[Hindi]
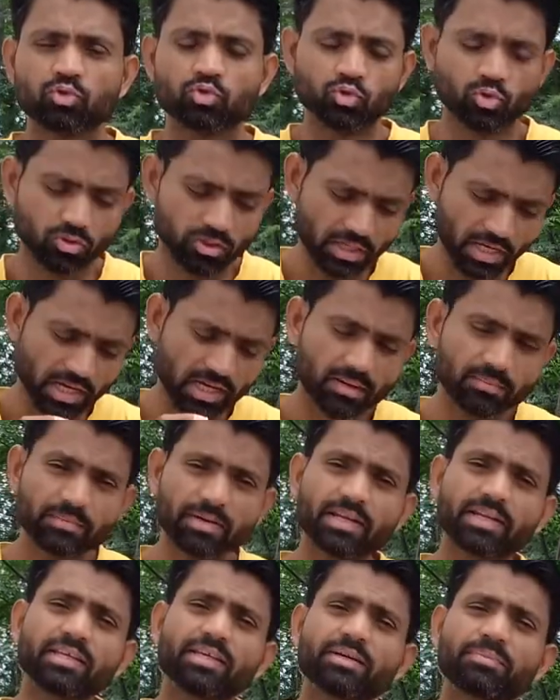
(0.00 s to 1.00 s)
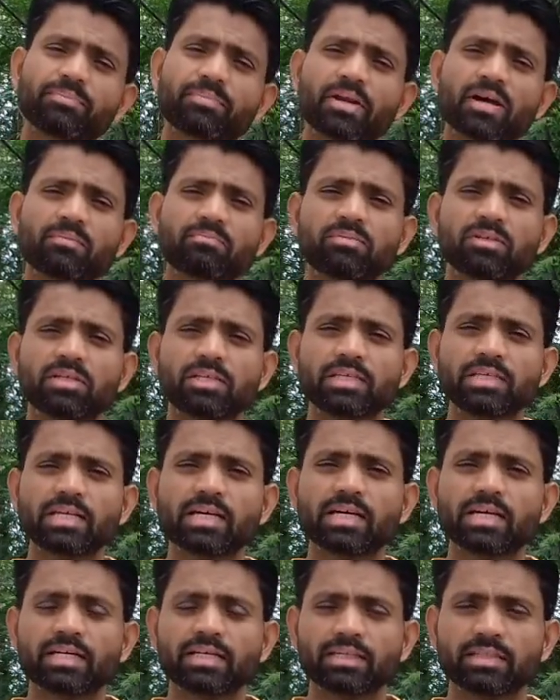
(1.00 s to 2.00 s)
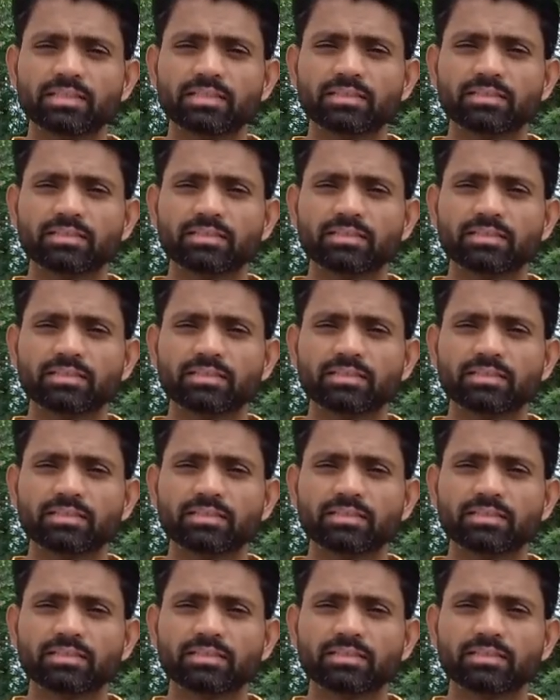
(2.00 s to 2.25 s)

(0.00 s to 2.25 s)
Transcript: जो ज्ञान मैंने ये प्राप्त किया है